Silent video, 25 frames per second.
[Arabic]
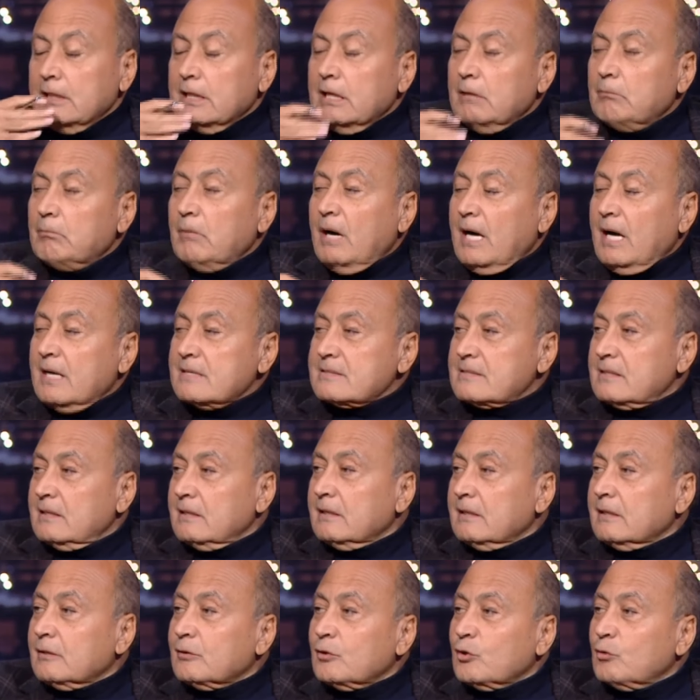لما
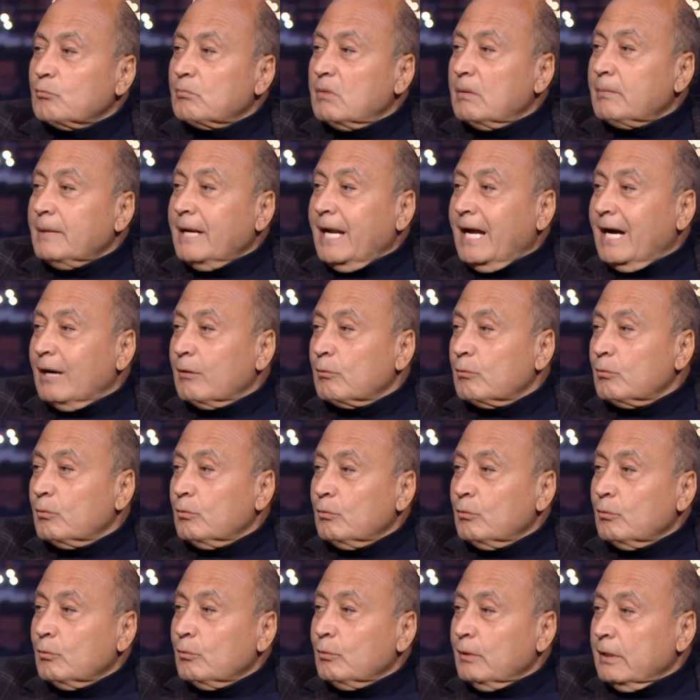حصل ان هم
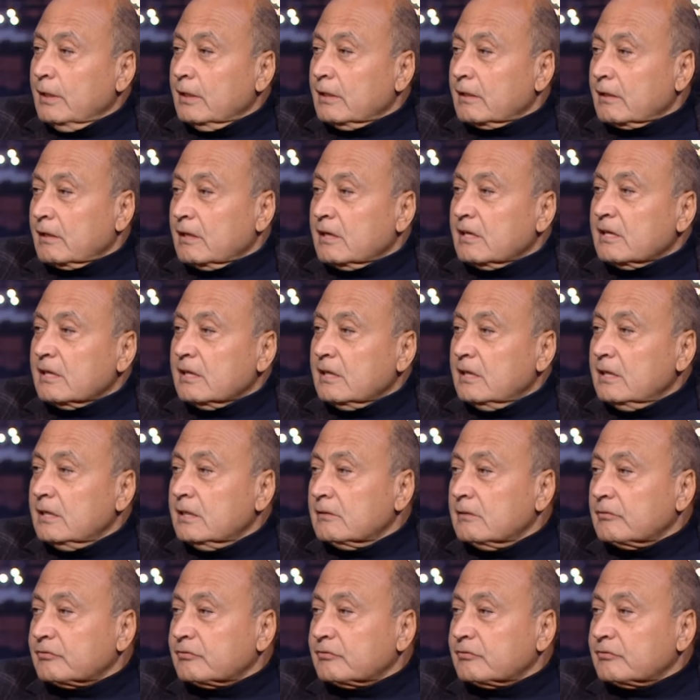بيحاولوا الايرانيين